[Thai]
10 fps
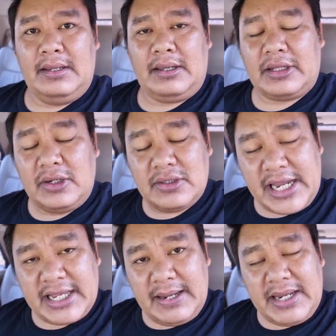ก็ต้องใช้
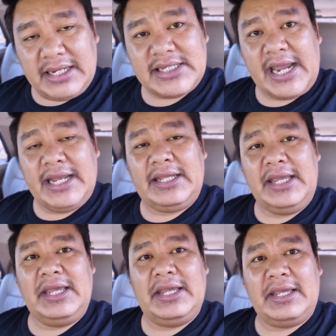กำลังใจ
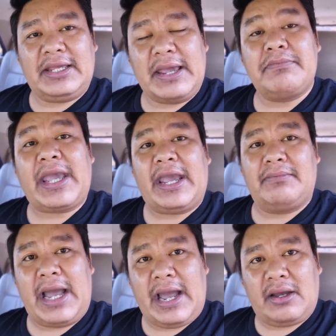ที่เข้มแข็ง
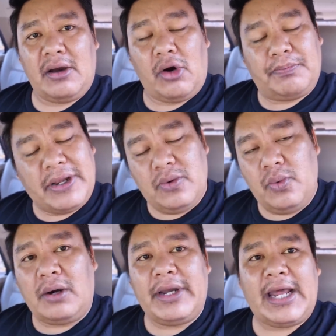มากก็อดเป็นห่
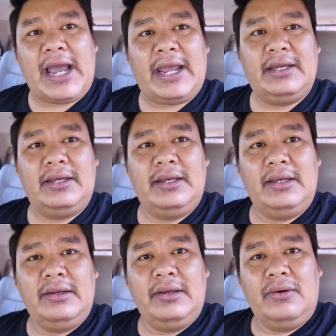วงไม่ได้
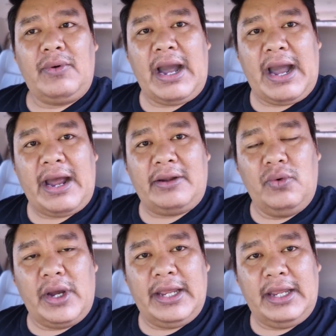ว่าด้วย